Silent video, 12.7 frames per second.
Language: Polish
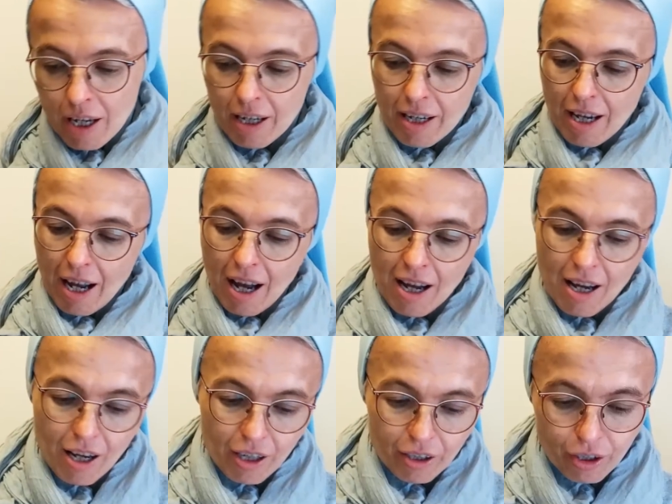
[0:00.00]
e,
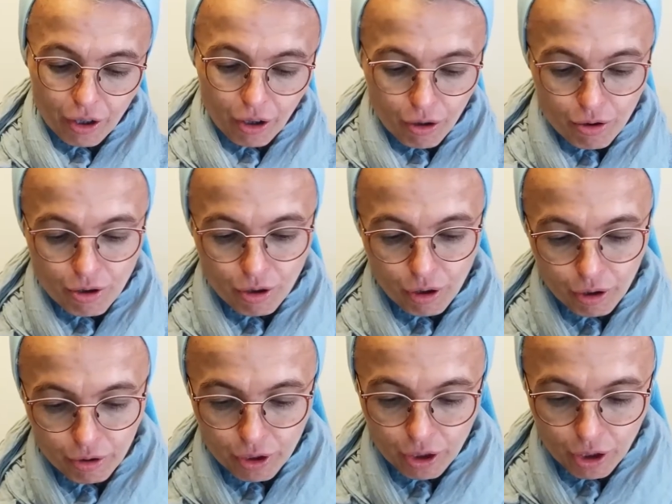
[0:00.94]
a o co
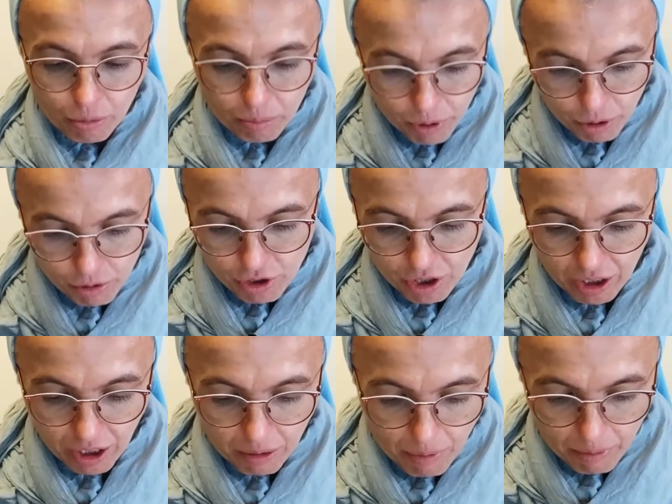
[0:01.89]
on prosi.
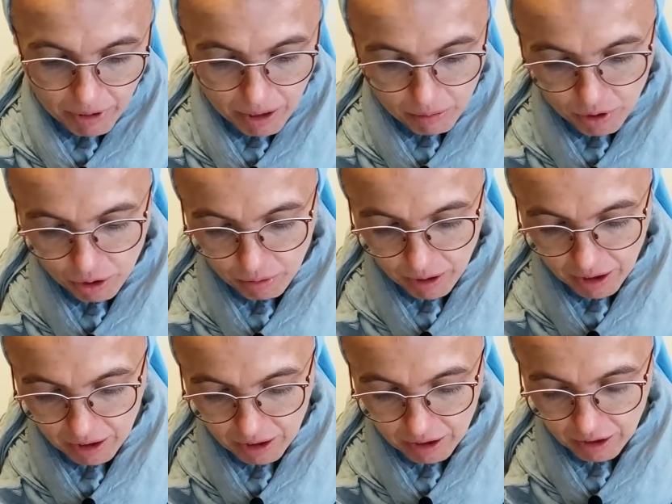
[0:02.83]
Tak mamy na
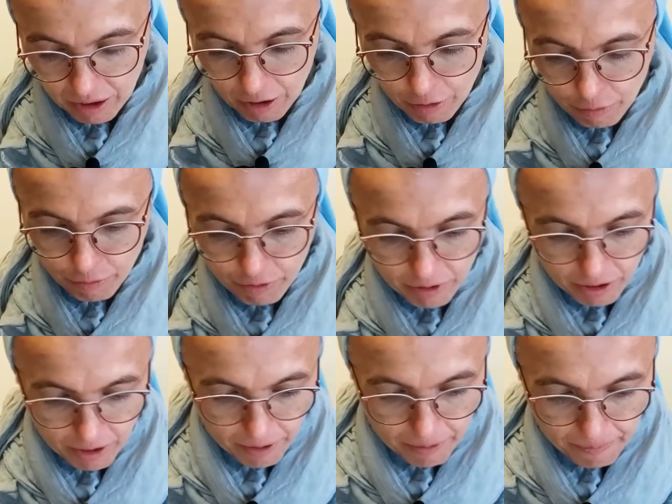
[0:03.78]
przykład w
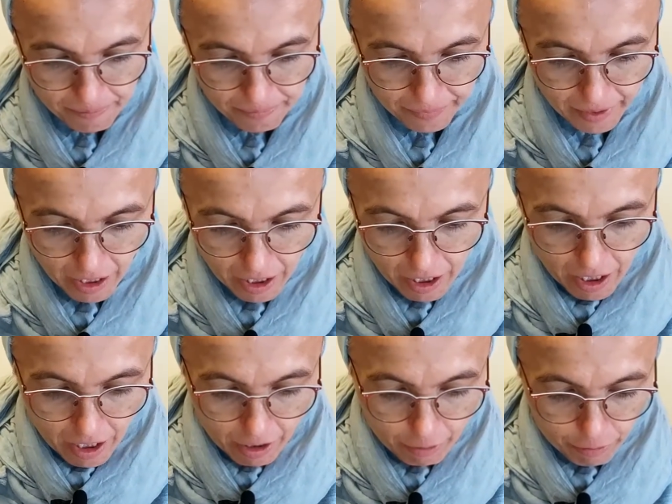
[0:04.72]
mm,
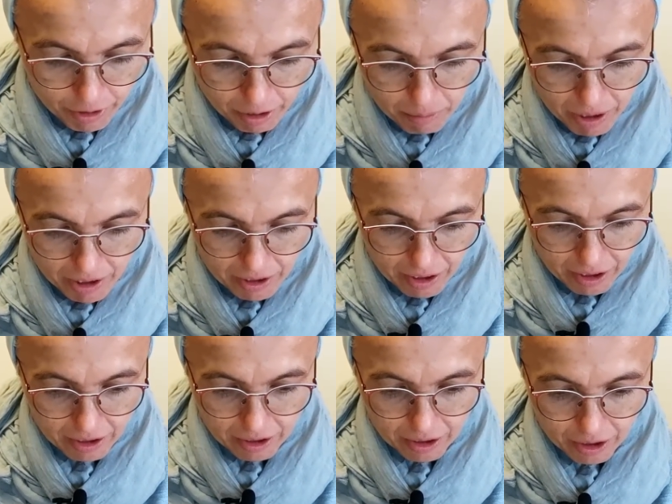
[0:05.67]

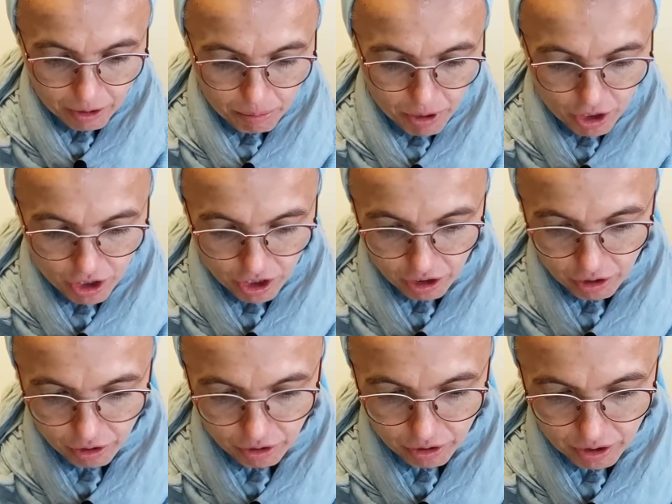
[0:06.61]
fragmentach
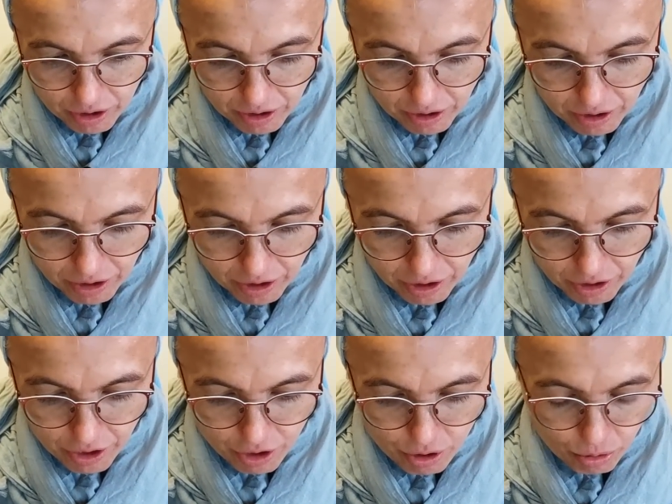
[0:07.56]
pierwszego
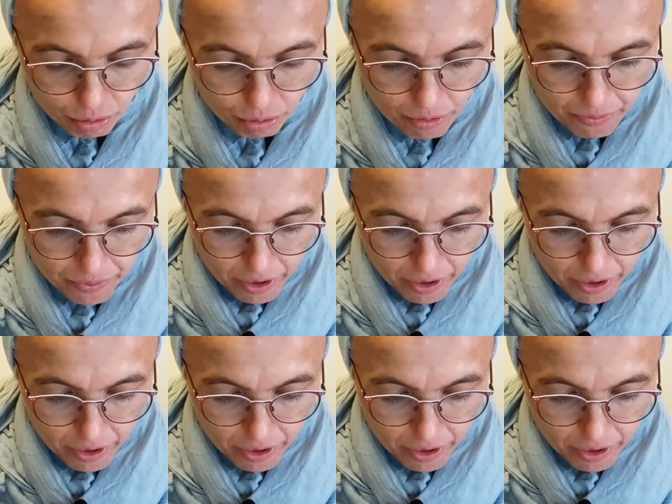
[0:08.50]
listu